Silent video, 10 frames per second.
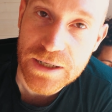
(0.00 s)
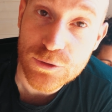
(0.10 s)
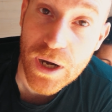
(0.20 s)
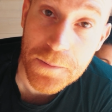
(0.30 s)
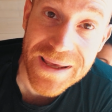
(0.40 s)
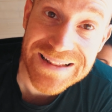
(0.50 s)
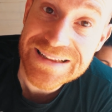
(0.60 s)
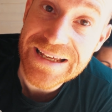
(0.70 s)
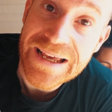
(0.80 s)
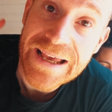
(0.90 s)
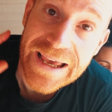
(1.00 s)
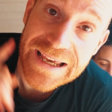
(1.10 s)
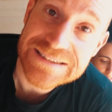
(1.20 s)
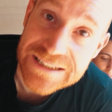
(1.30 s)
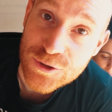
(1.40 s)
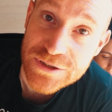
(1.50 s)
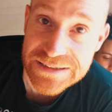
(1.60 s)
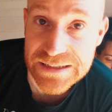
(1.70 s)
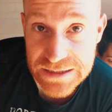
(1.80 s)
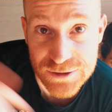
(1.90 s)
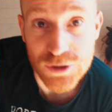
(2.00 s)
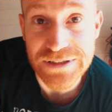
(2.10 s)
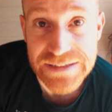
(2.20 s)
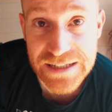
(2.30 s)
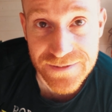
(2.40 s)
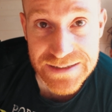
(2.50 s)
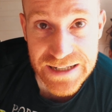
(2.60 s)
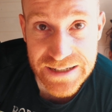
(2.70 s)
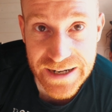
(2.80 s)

naturalmente e se non sei iscritto di iscriverti al